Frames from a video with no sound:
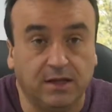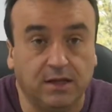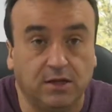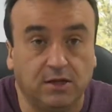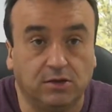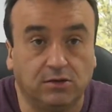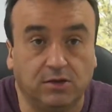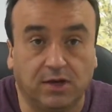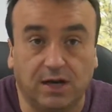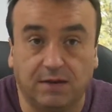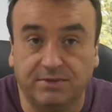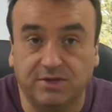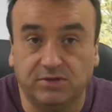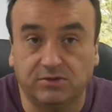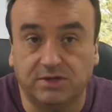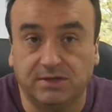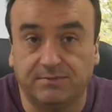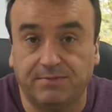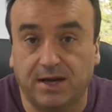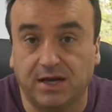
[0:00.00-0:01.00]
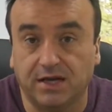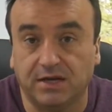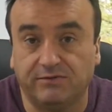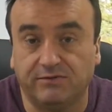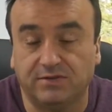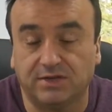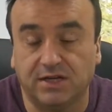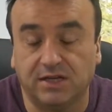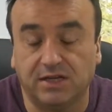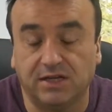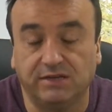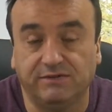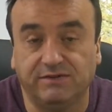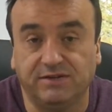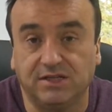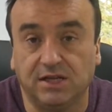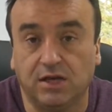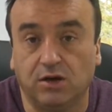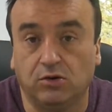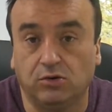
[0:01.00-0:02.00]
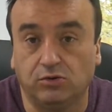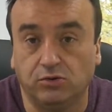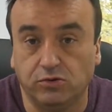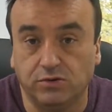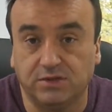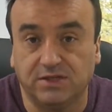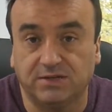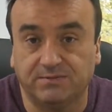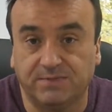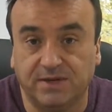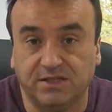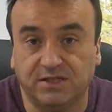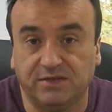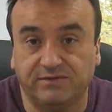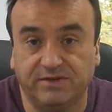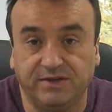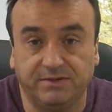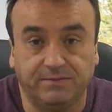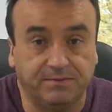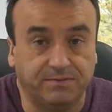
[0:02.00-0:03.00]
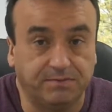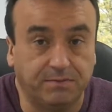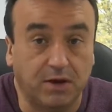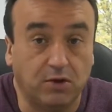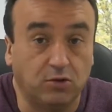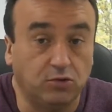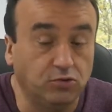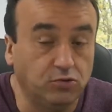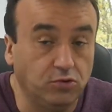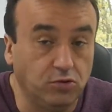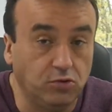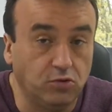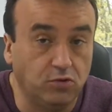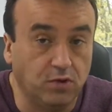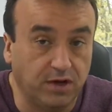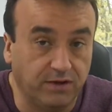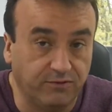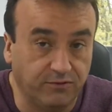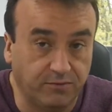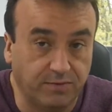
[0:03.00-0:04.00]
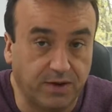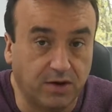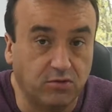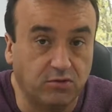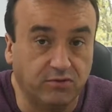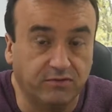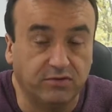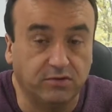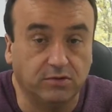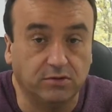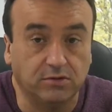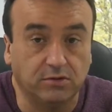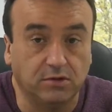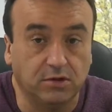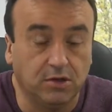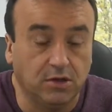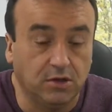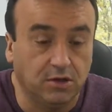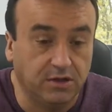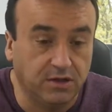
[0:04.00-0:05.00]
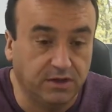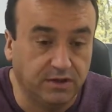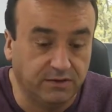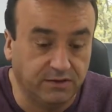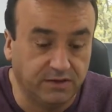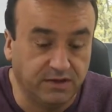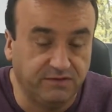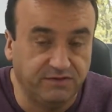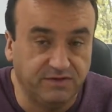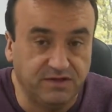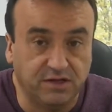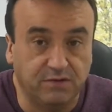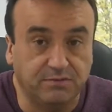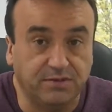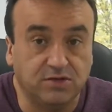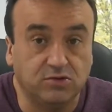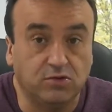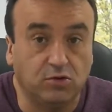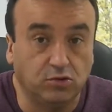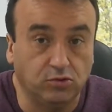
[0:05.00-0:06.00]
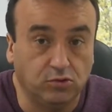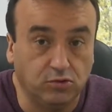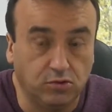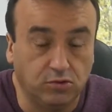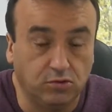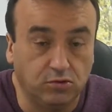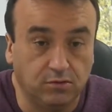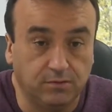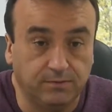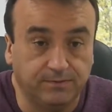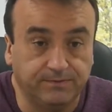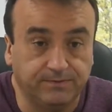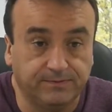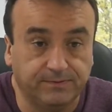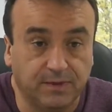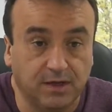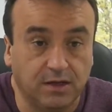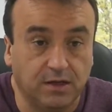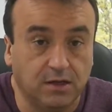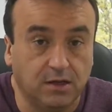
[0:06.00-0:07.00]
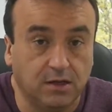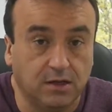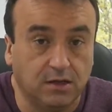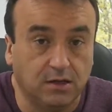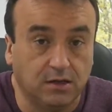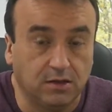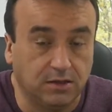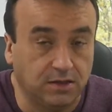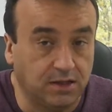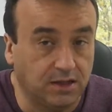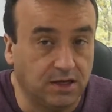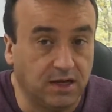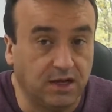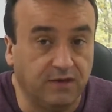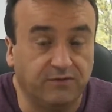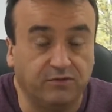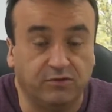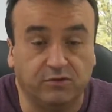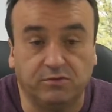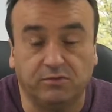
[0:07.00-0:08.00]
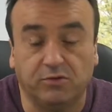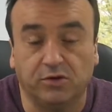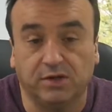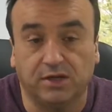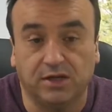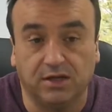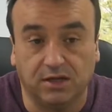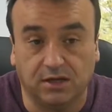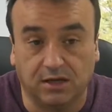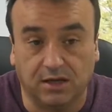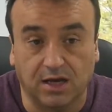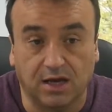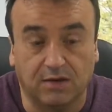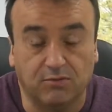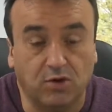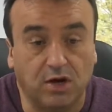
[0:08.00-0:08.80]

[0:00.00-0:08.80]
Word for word: Donc la maison c'est pareil, vous allez la diviser en deux espaces de vie, pas en deux lots. Hein. Il ne faut pas confondre diviser une maison en deux lots. Là il faut demander carrément à